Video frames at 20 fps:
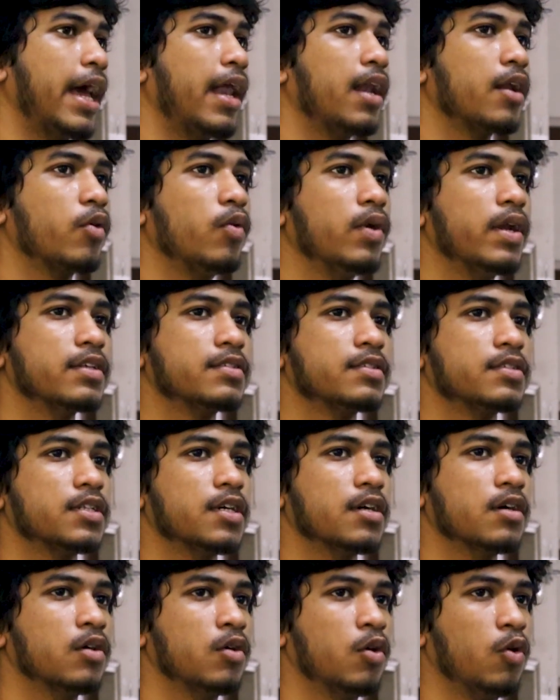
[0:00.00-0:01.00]

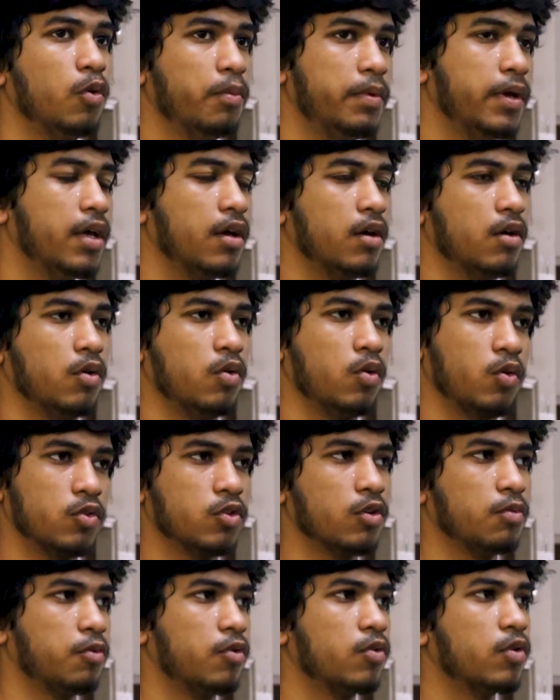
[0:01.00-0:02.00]
ক্যালকুলাসটা খুবই
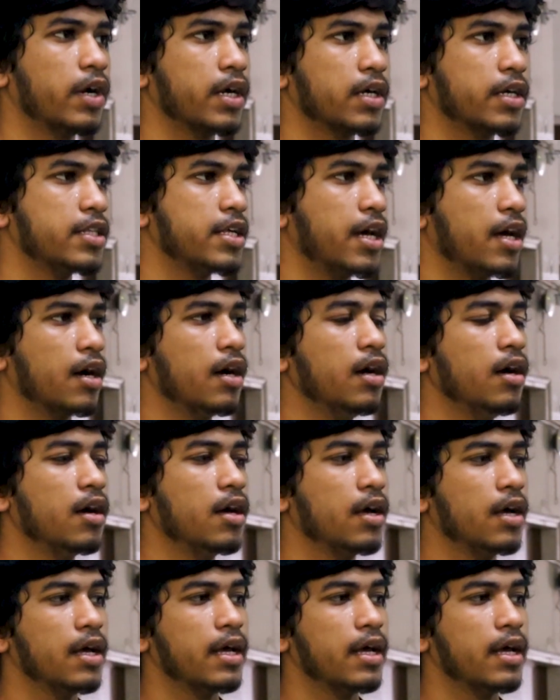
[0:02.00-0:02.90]
গুরুত্বপূর্ণ একটি জায়গা